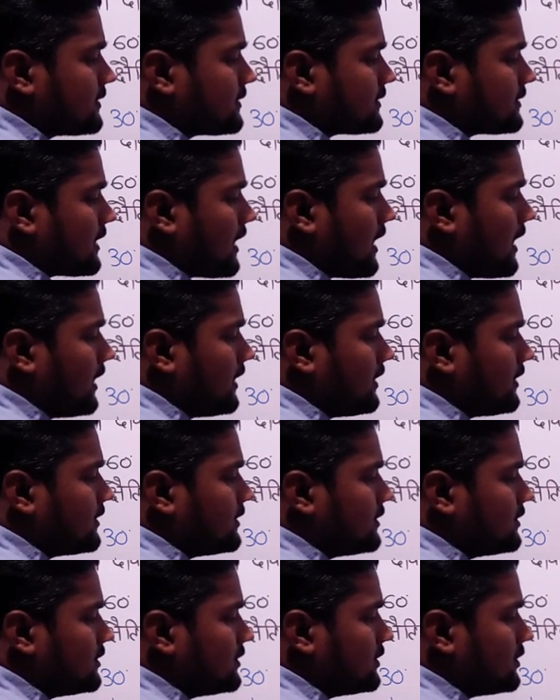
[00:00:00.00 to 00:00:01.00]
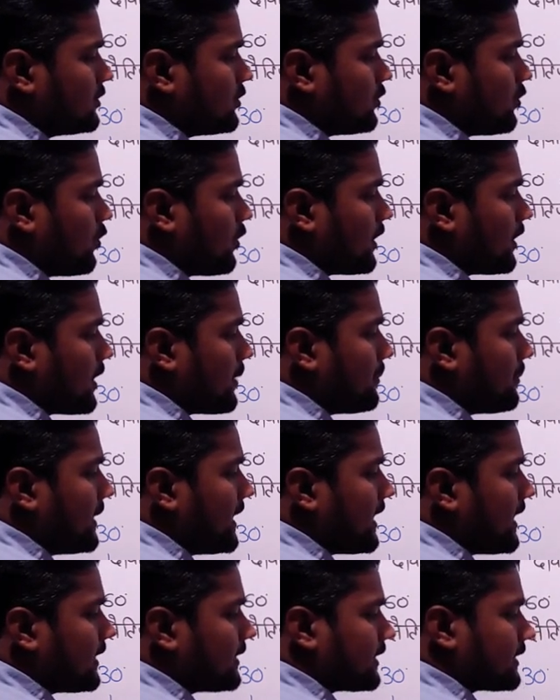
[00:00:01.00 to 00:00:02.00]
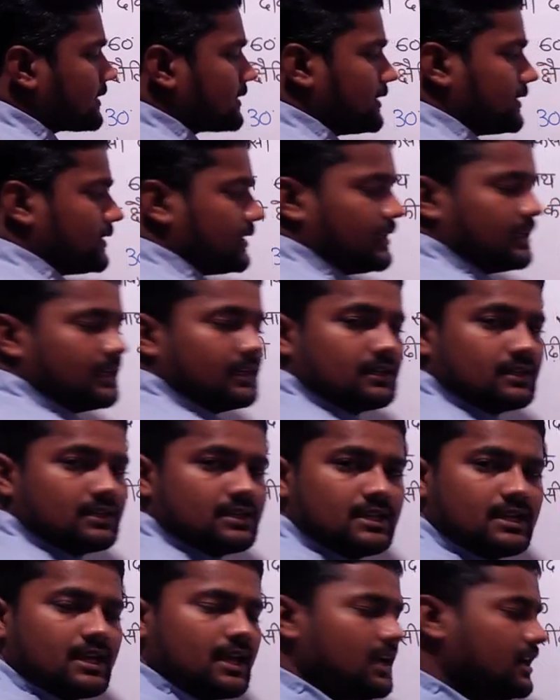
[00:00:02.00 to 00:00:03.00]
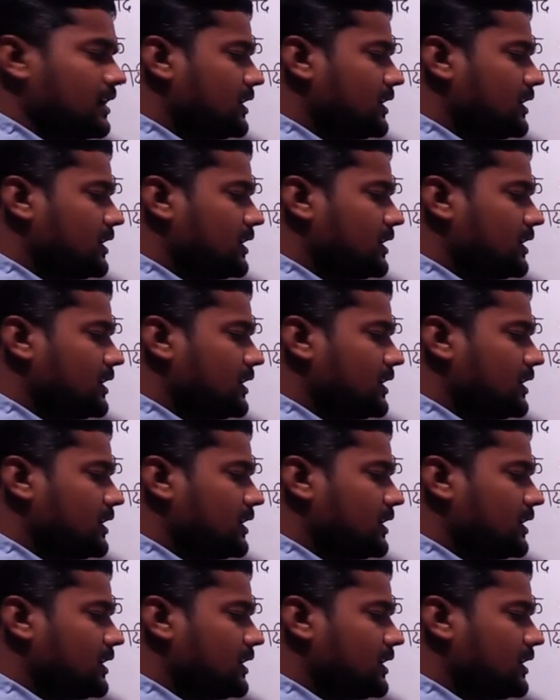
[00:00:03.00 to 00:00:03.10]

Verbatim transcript: साठ और नब्बे याद रखते थे ठीक है